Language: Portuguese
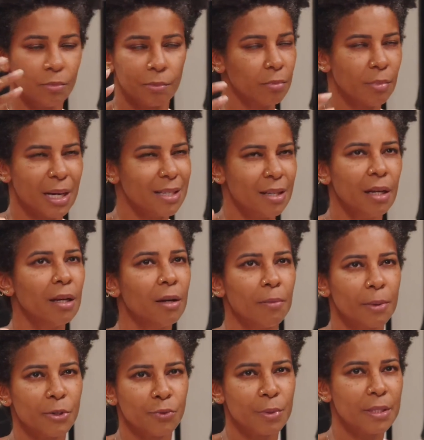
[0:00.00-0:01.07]
Brasília não,
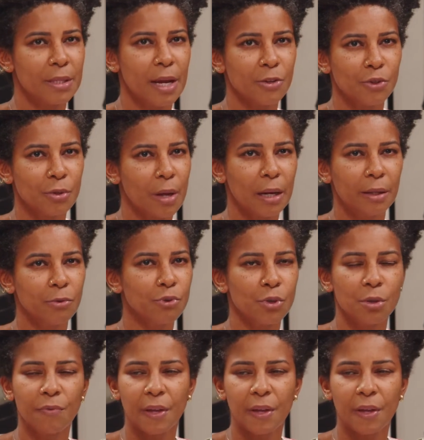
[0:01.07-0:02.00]
mas de uma cidade ali no Instituto